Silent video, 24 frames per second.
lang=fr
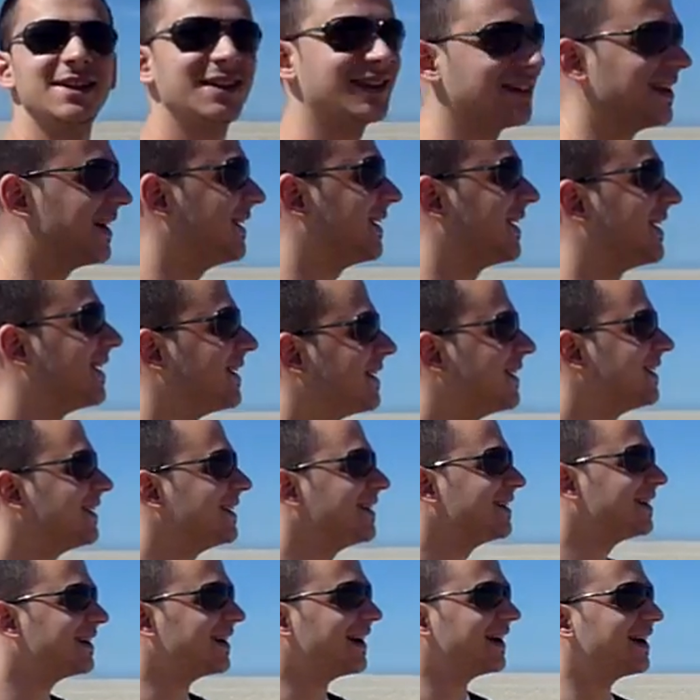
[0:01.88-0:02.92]
Alors.
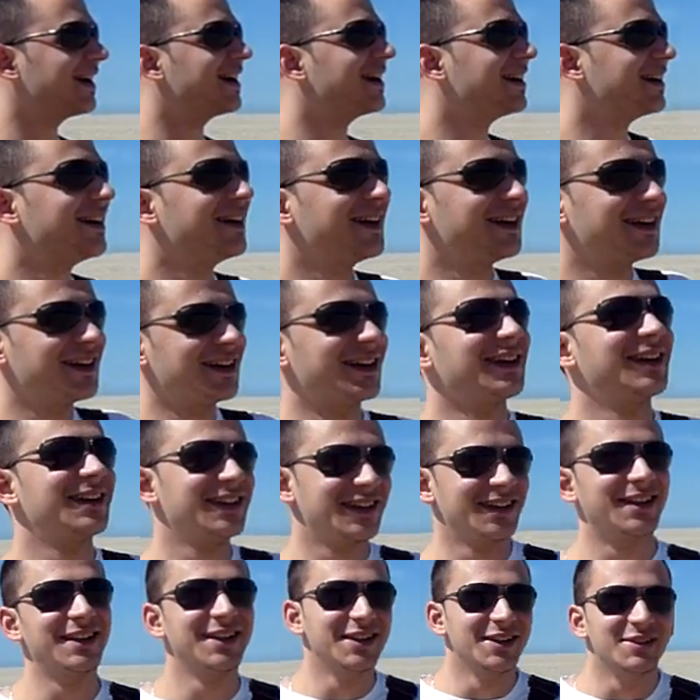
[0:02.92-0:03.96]
Hein
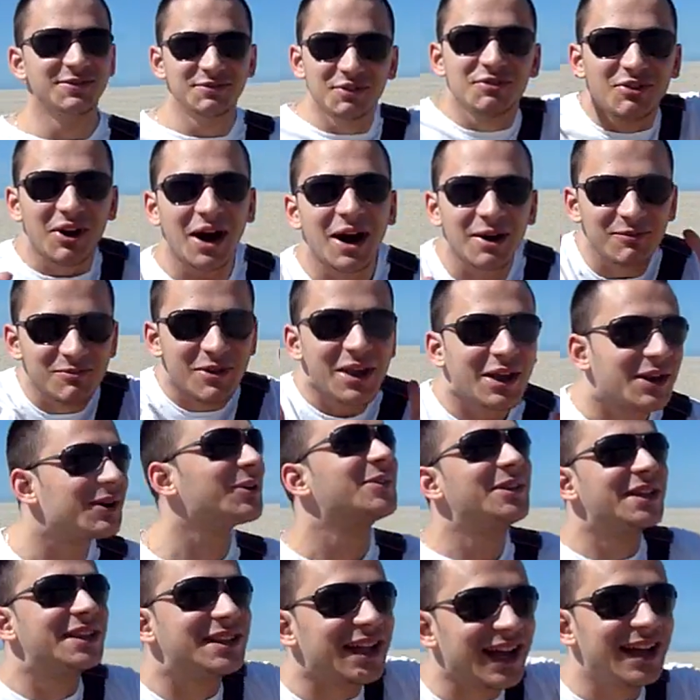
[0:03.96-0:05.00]
vous vous rappelez qu'on
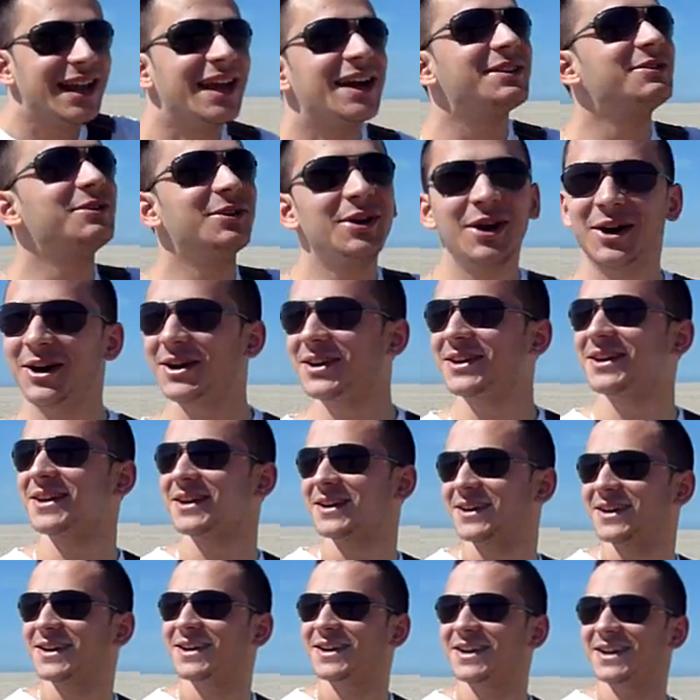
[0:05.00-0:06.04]
est allé à New York
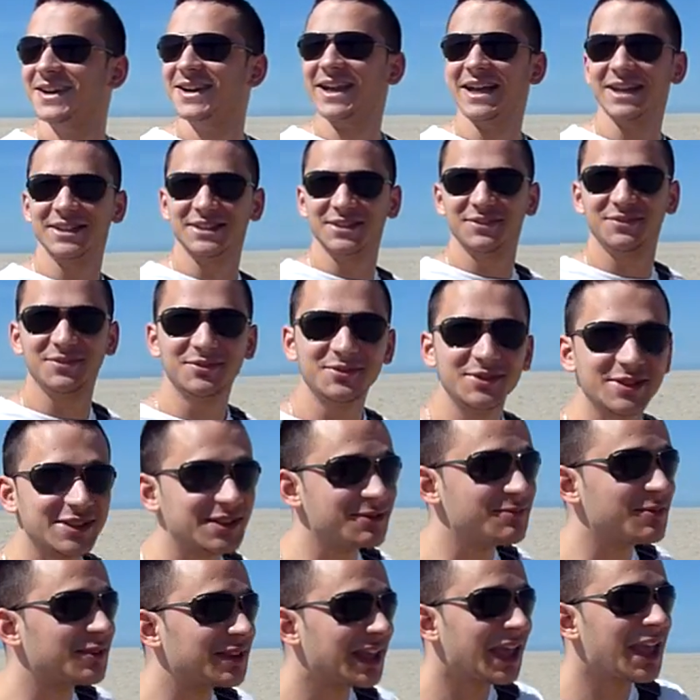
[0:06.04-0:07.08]
Et je vous ai
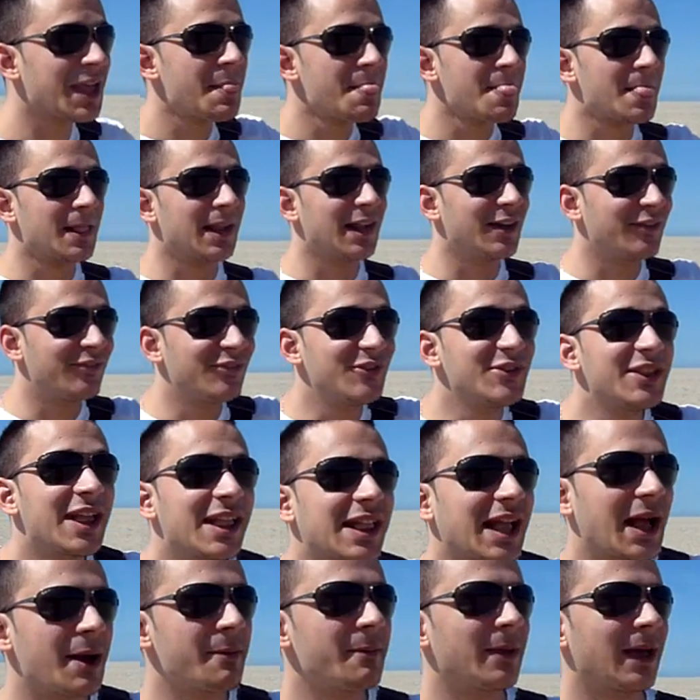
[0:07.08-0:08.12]
montré la
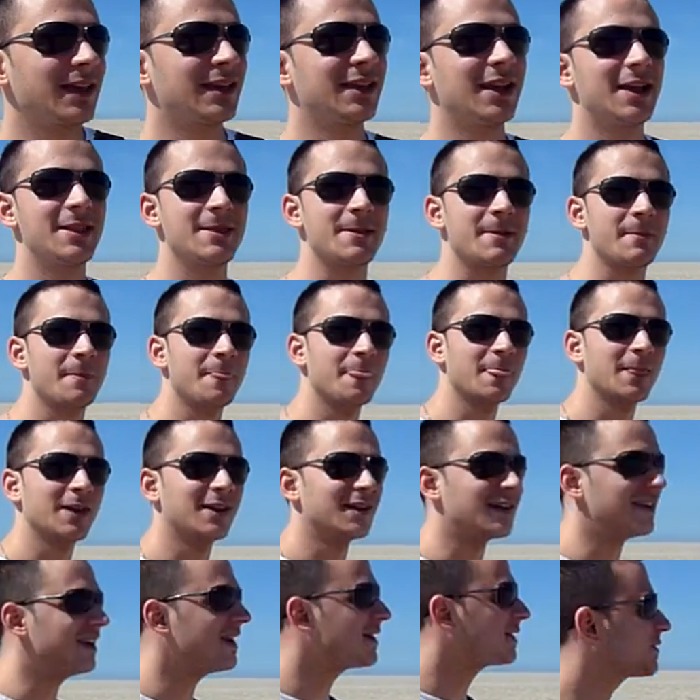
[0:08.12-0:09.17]
fenêtre américaine.
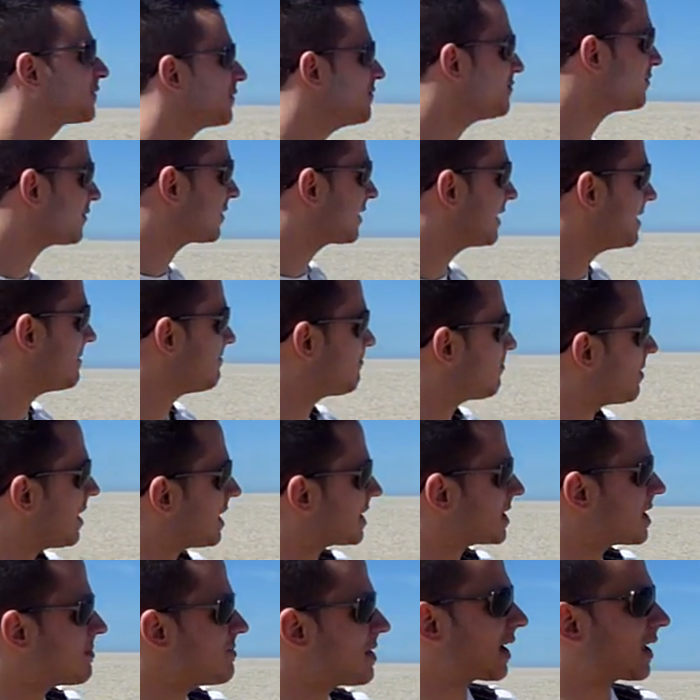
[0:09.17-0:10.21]
Là, je vous montre une plage
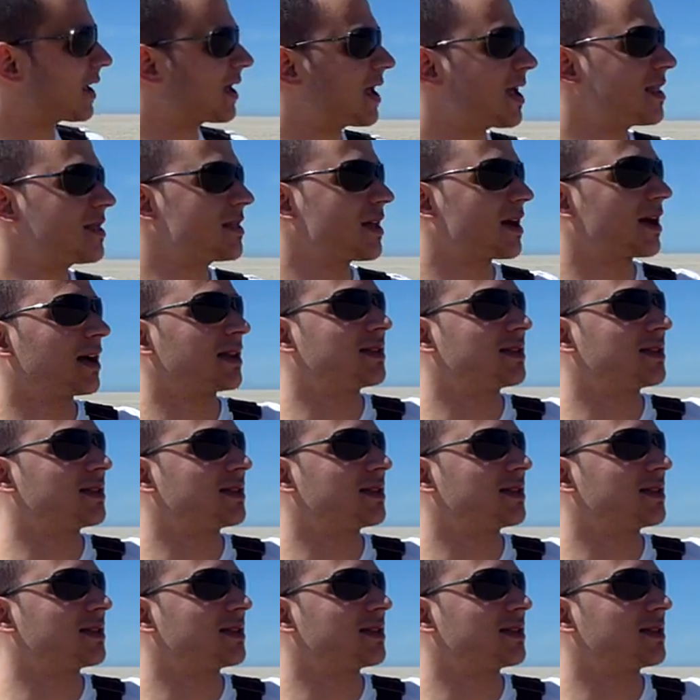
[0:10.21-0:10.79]
américaine à